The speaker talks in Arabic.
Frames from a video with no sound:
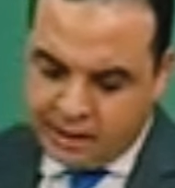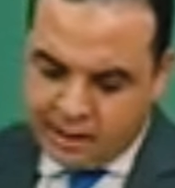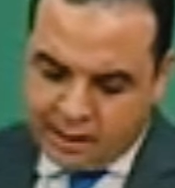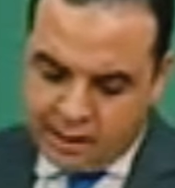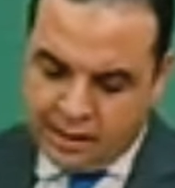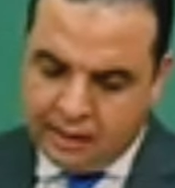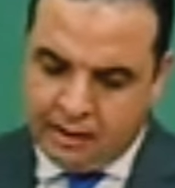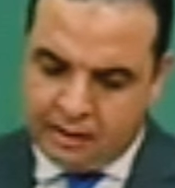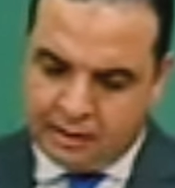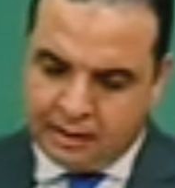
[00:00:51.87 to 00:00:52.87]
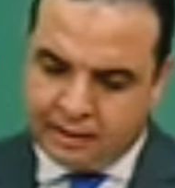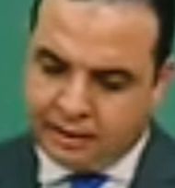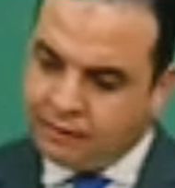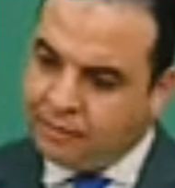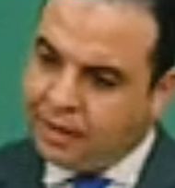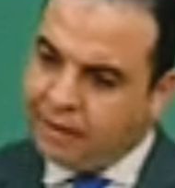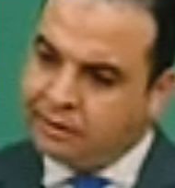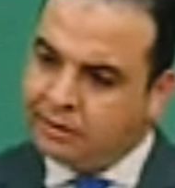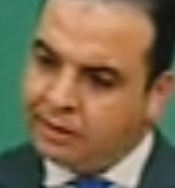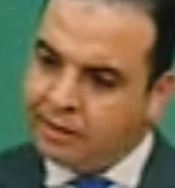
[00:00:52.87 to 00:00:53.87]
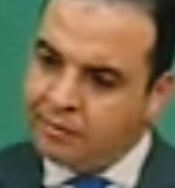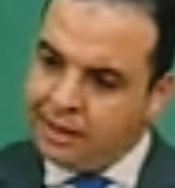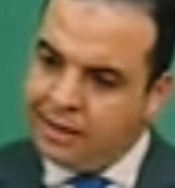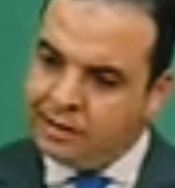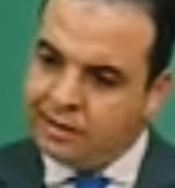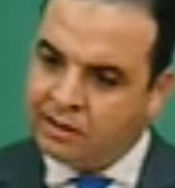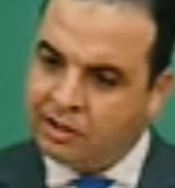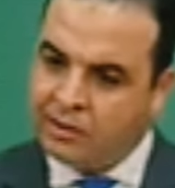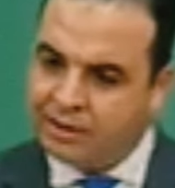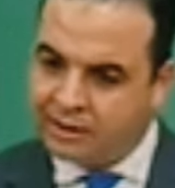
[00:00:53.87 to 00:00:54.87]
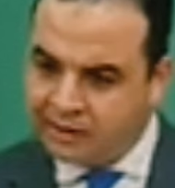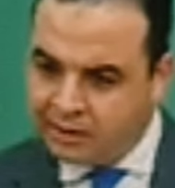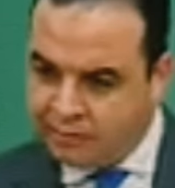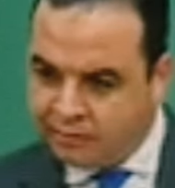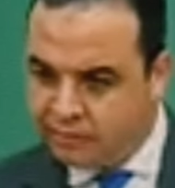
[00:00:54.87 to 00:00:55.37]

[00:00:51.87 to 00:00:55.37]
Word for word: اللي كانت ارتفاعات تقريبا التي تجاوزت الضعف